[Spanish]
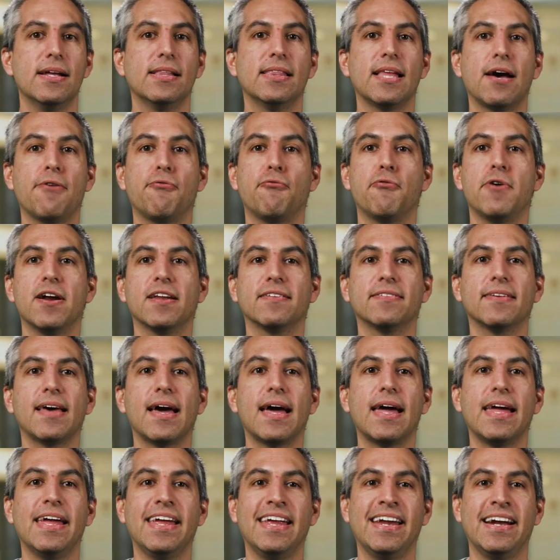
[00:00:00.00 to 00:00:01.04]
La
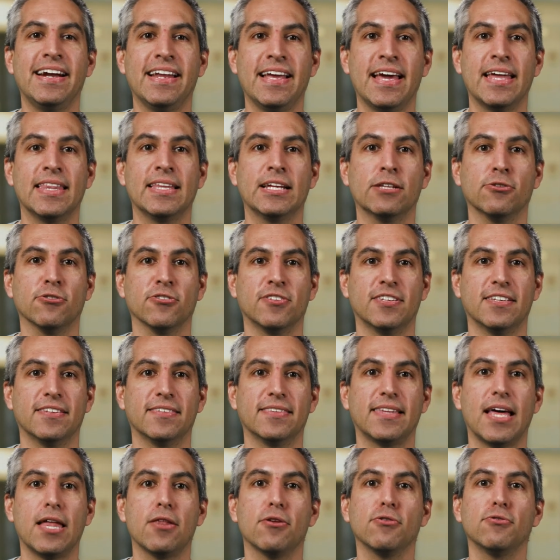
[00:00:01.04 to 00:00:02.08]
Fuerza Aérea de los
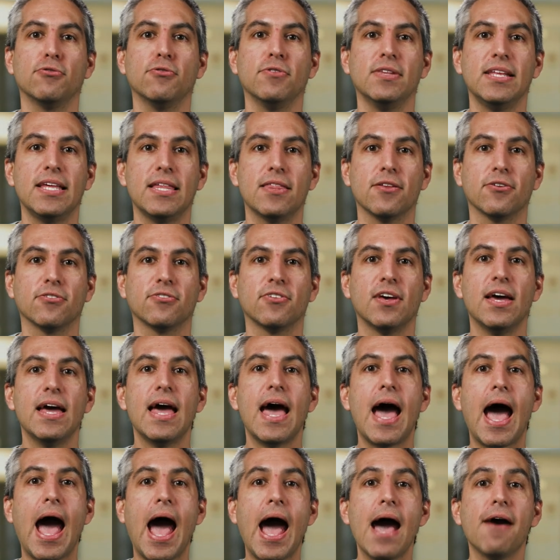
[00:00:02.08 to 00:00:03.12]
Estados Unidos
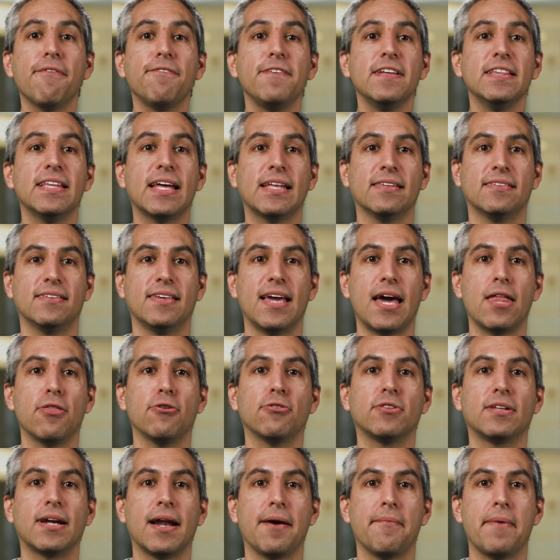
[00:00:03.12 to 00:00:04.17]
ha
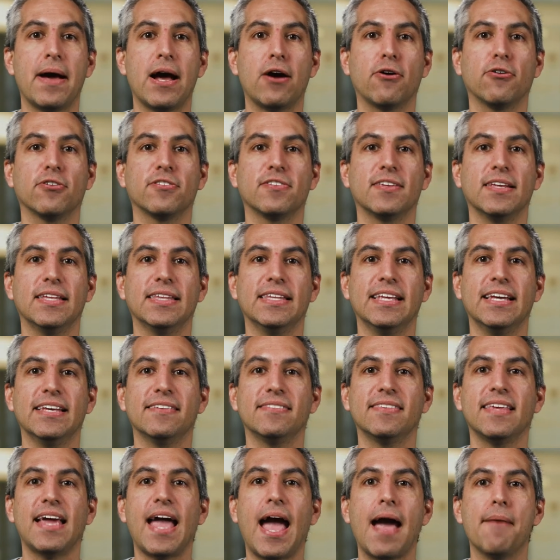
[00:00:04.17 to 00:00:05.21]
financiado trabajos en
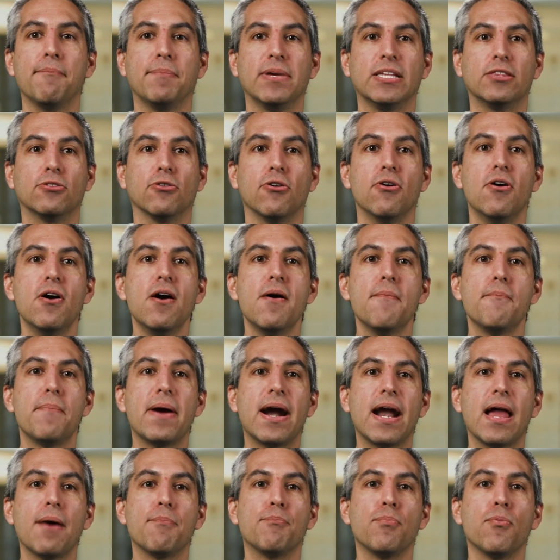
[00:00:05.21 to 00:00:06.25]
este ámbito
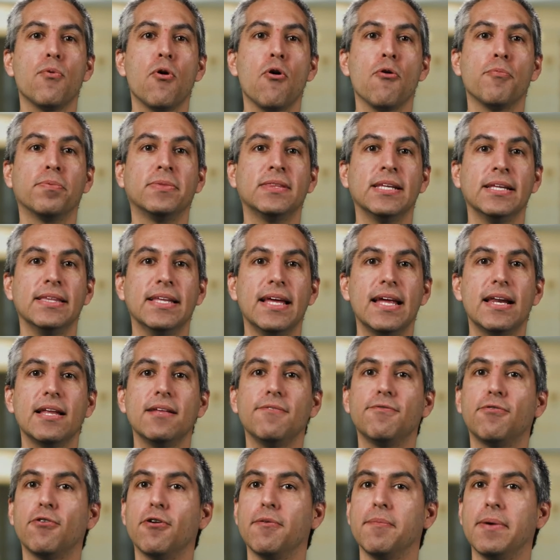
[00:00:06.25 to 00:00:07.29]
para obtener
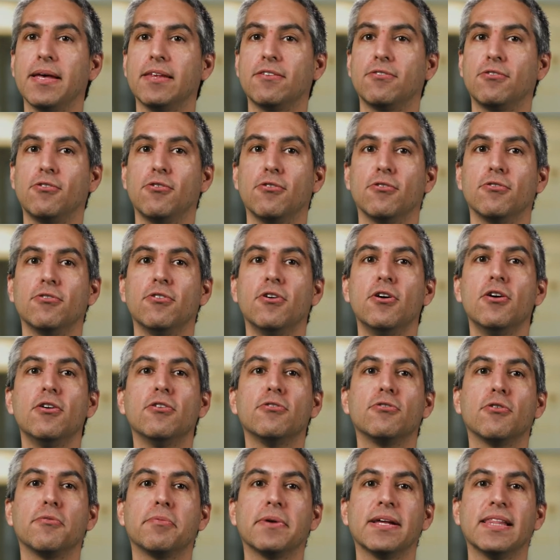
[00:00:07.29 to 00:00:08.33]
información
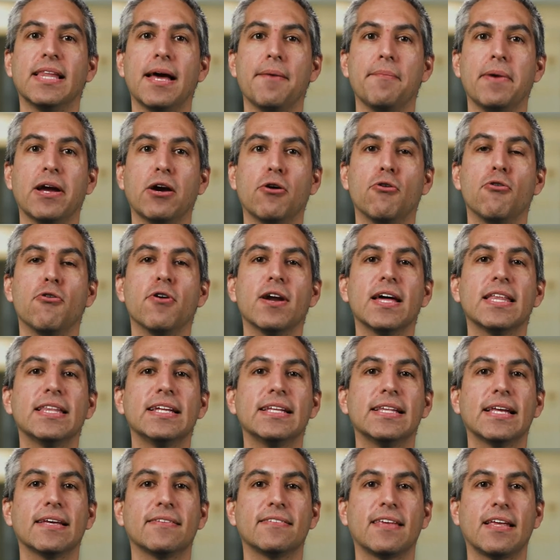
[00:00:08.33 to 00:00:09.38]
sobre la mejora
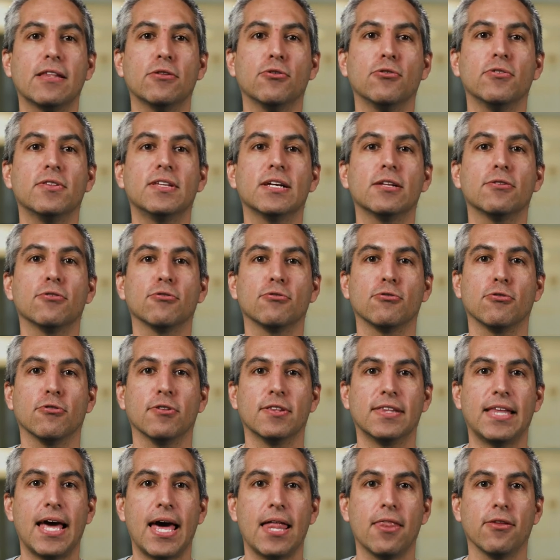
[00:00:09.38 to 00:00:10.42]
de la salud de los
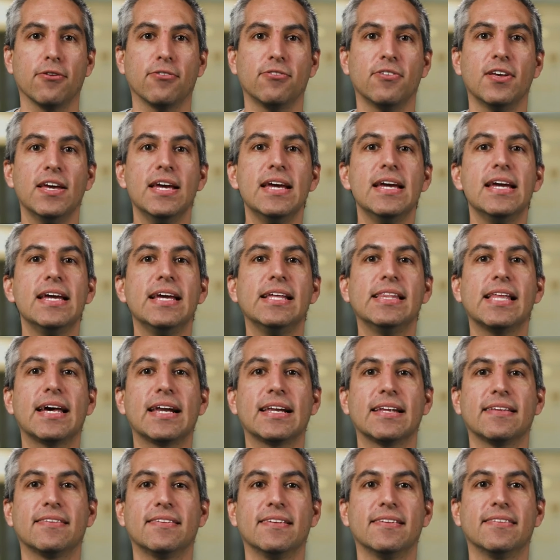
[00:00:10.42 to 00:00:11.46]
soldados y la
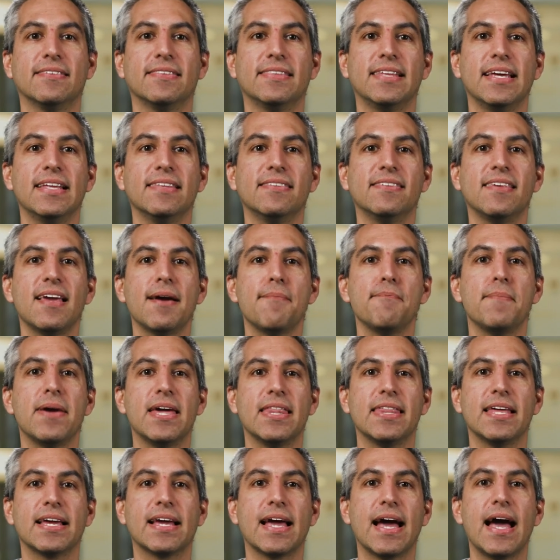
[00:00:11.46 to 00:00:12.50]
resistencia
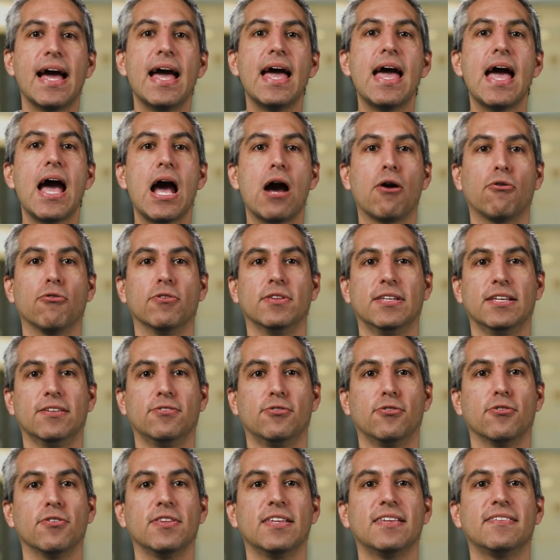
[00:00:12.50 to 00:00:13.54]
médica a
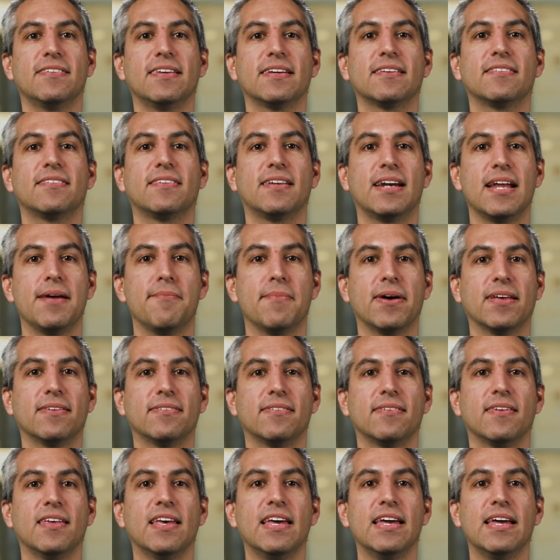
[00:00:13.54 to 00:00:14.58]
condiciones
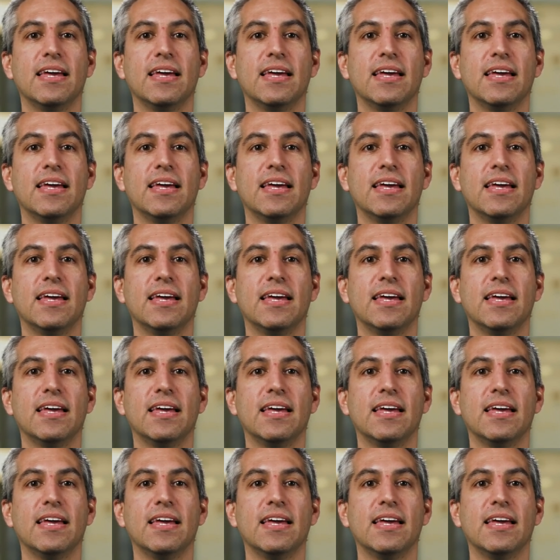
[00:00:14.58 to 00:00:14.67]
extremas,